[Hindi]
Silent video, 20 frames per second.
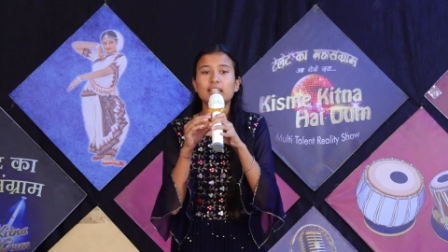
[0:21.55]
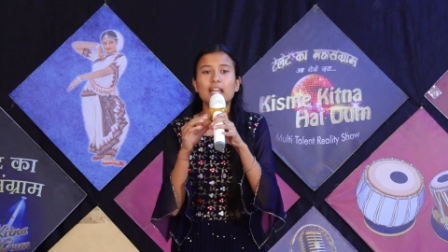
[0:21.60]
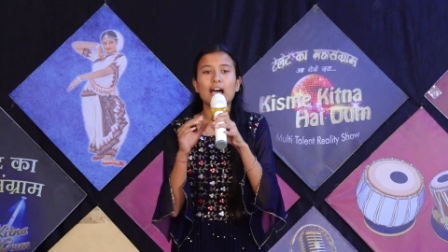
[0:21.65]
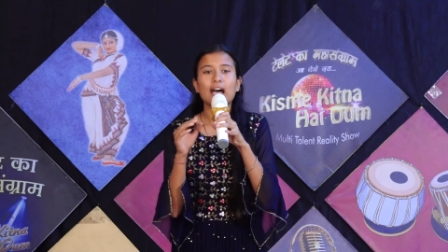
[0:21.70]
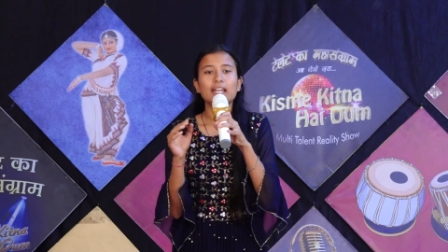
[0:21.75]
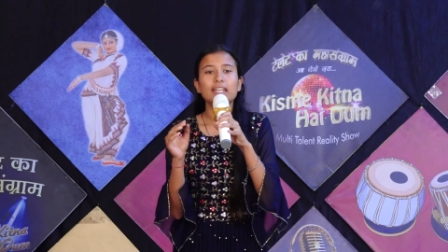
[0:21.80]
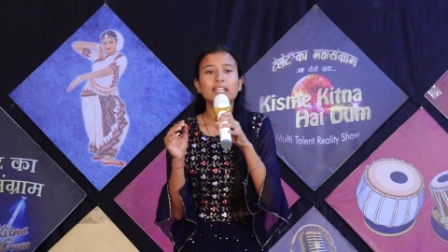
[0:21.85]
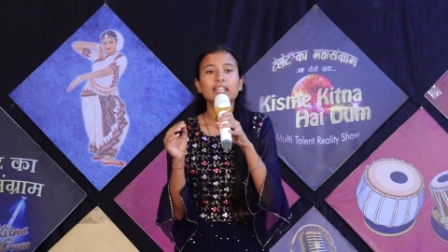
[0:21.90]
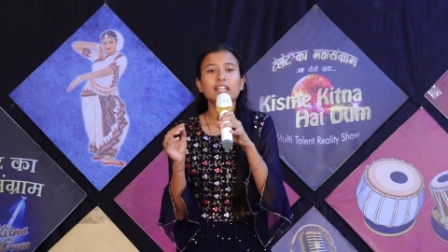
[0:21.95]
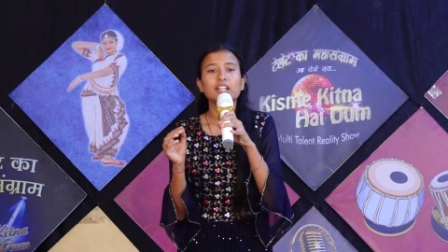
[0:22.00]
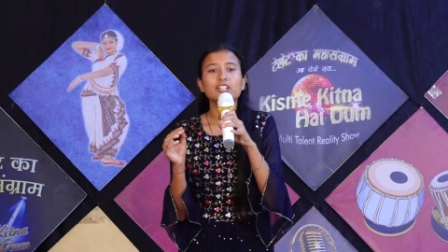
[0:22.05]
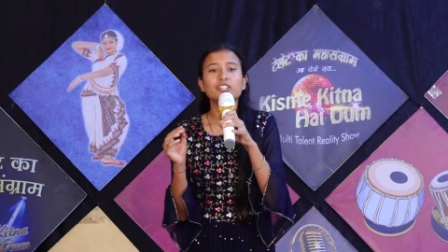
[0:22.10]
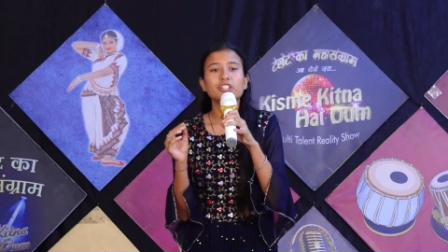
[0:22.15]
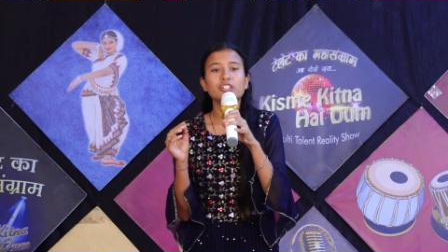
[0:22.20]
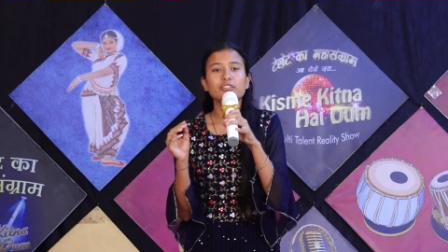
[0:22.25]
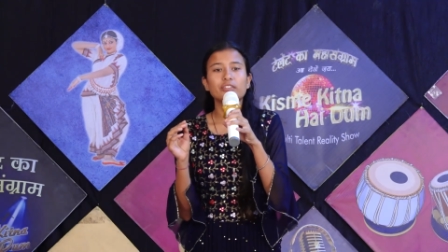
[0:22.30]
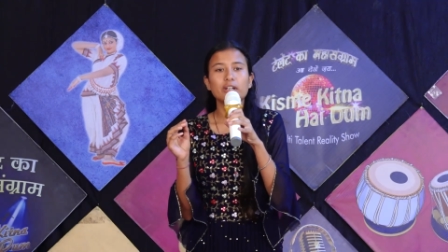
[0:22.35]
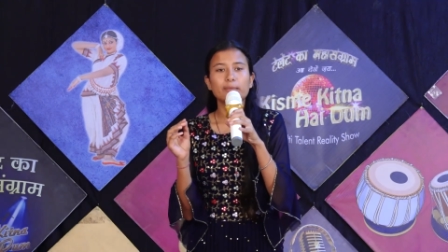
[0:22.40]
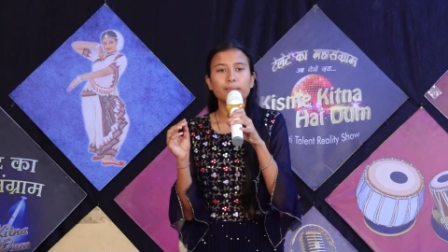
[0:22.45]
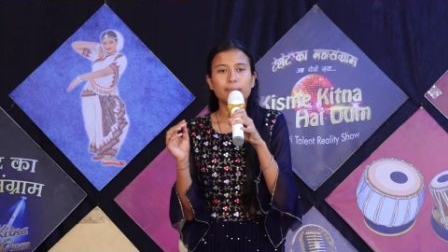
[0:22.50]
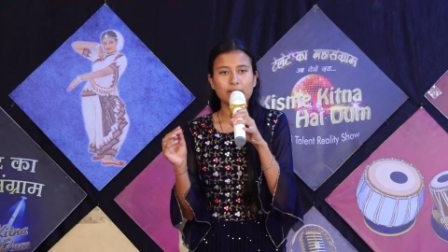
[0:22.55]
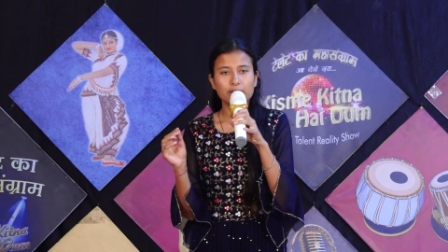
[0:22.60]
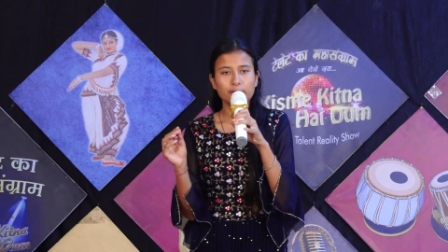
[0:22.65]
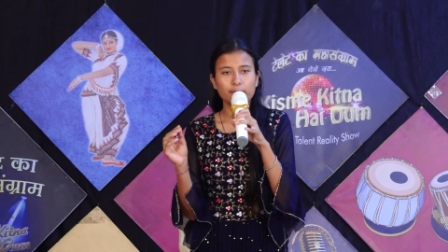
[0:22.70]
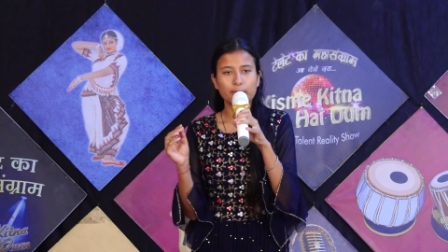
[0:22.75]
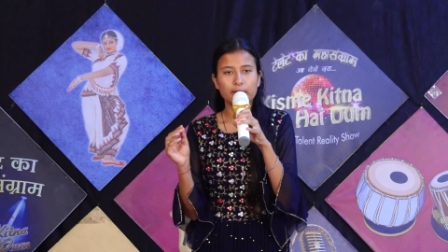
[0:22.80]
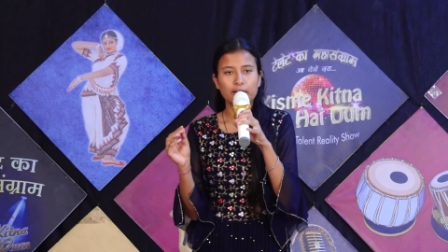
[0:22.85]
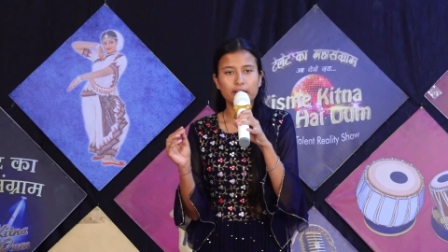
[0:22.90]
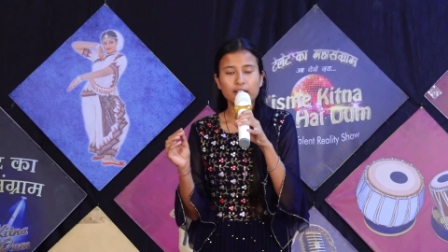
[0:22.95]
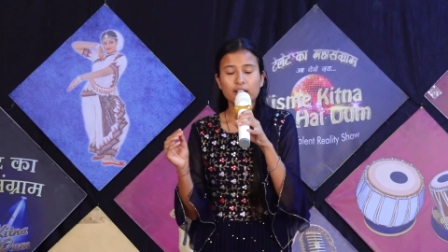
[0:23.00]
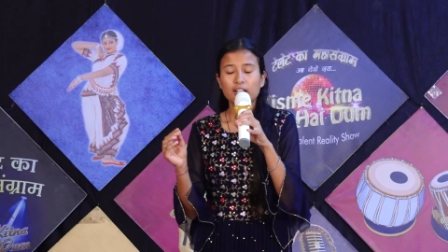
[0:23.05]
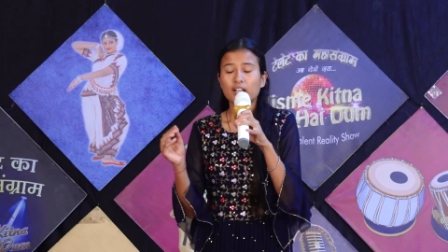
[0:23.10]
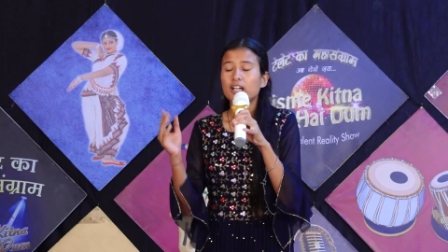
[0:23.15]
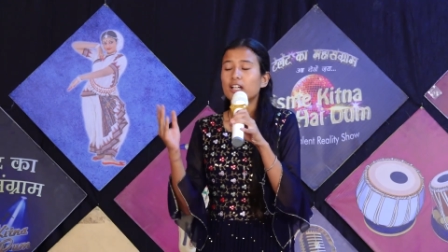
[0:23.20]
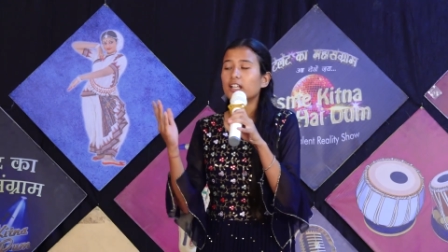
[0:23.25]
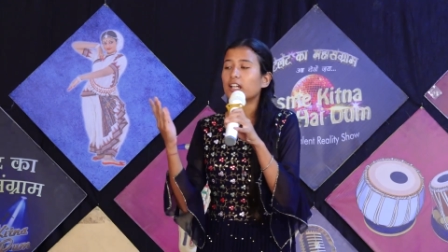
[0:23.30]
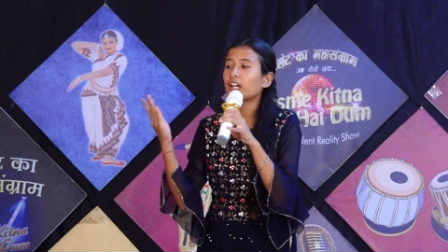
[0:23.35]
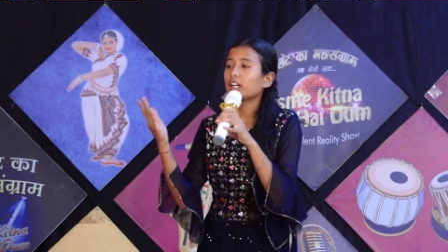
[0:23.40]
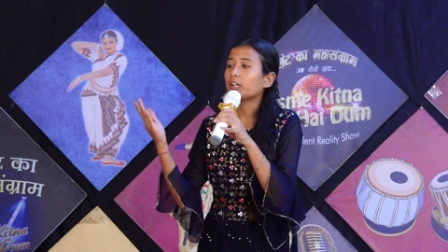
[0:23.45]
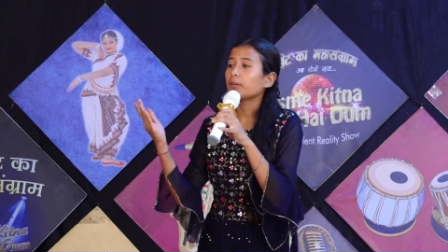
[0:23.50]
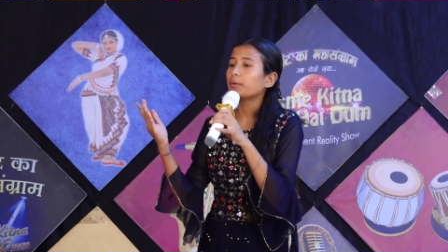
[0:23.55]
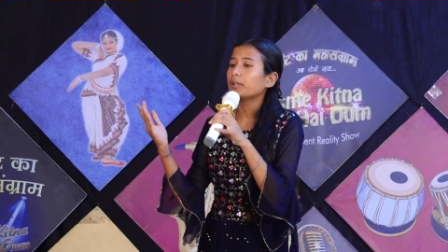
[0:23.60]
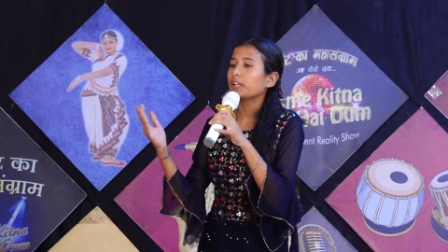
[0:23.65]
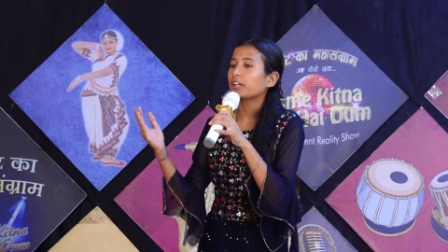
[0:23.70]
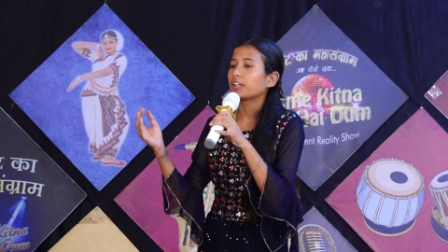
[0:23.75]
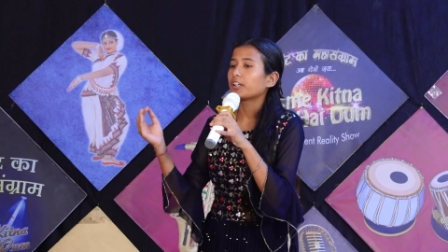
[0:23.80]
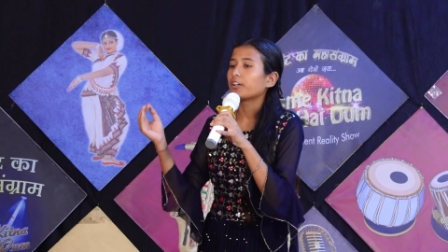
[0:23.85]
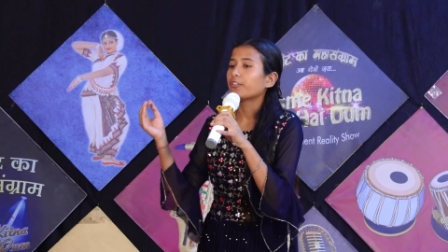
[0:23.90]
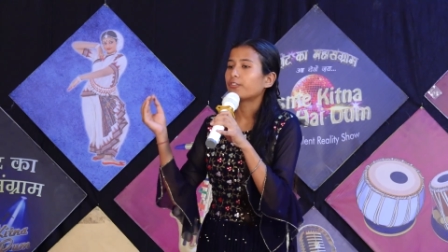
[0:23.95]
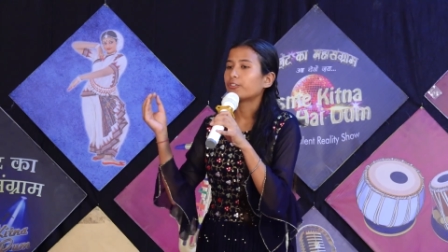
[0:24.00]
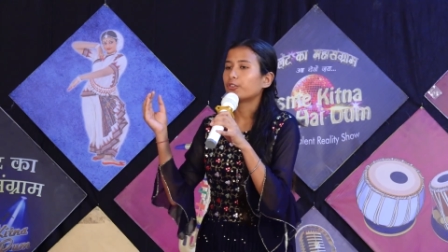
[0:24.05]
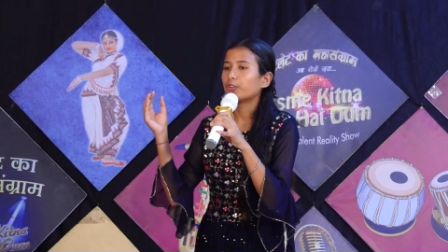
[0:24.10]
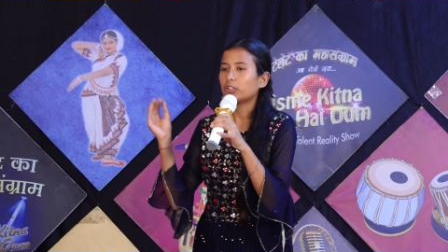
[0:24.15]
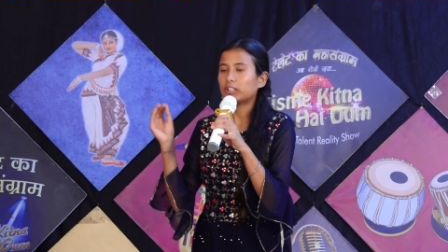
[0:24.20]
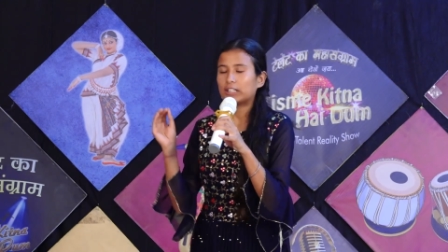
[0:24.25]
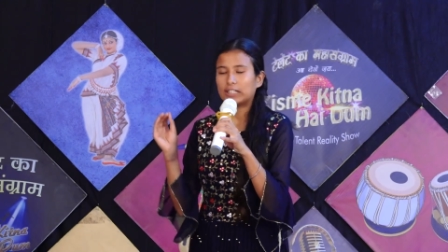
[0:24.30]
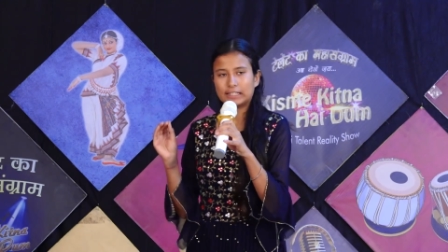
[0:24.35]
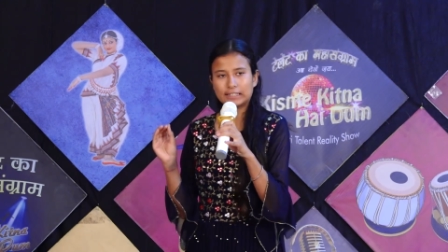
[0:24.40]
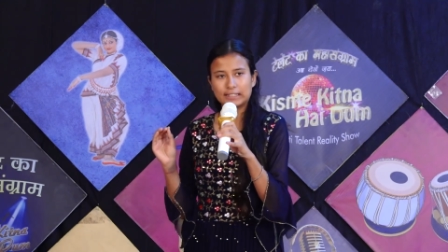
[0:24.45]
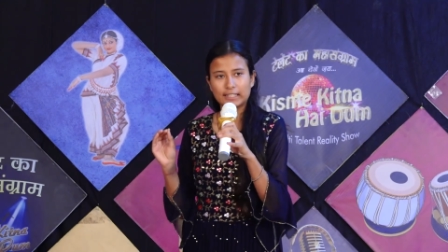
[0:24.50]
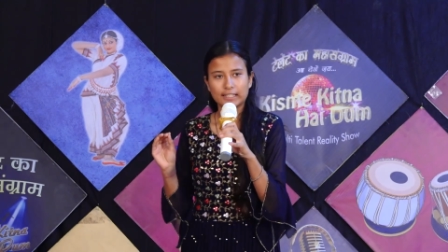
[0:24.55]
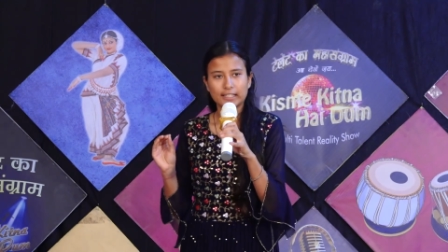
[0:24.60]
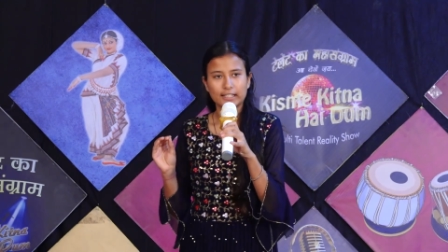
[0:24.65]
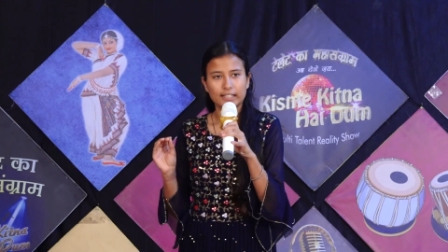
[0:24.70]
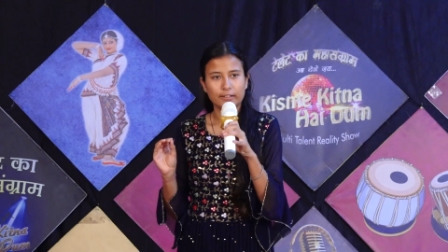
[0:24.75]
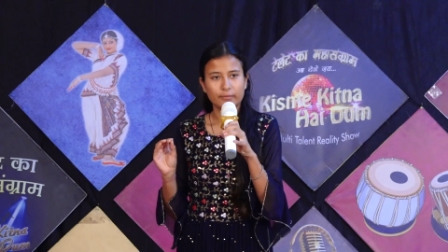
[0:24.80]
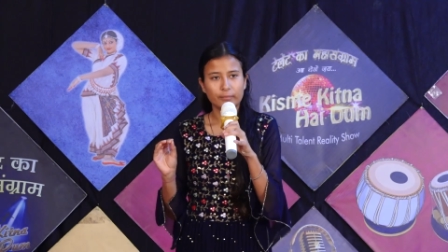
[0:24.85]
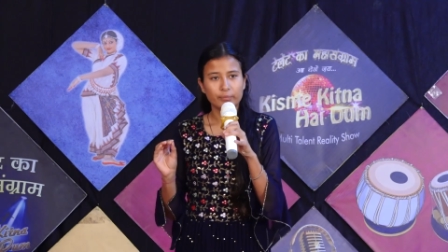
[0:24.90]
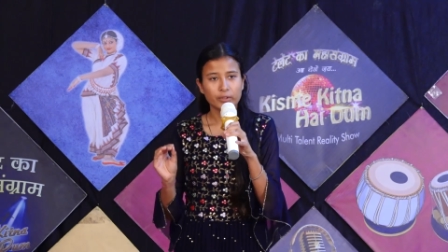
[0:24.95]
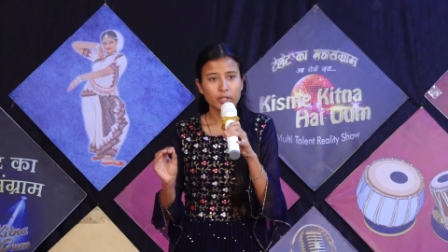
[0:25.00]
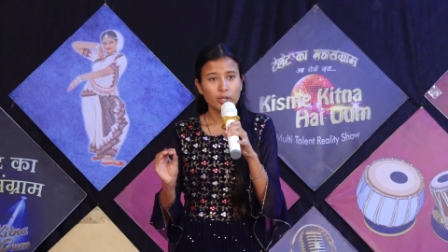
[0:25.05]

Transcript: नारी के जीवन पथ पर रंग बिरंगे फूल खिलते गए